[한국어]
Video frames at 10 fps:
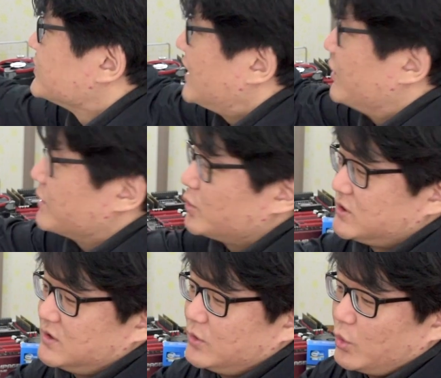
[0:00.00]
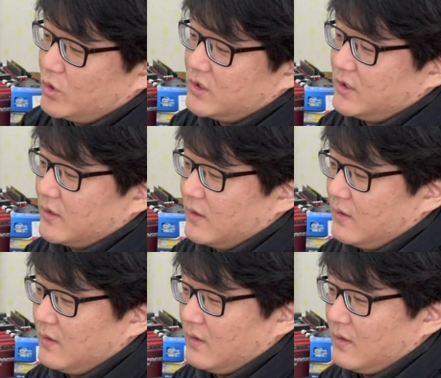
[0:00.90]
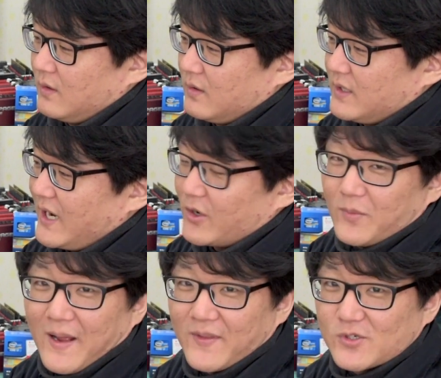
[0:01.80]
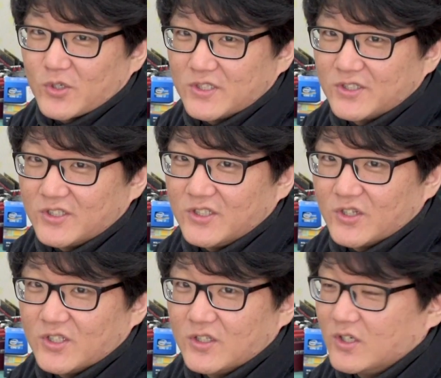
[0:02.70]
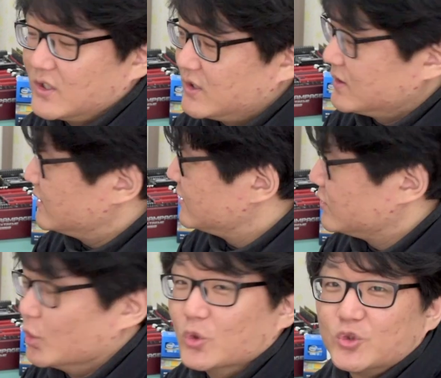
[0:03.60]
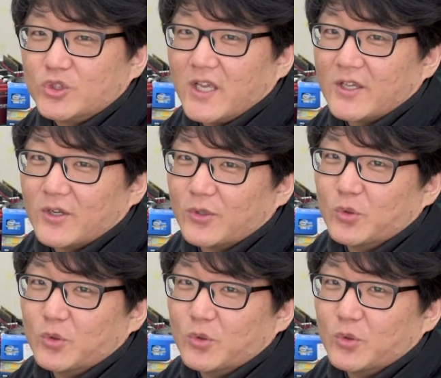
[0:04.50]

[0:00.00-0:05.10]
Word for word: 자, 여기 보시는 요거는 양이 얼마 안 되죠. 이거는 농축액이에요.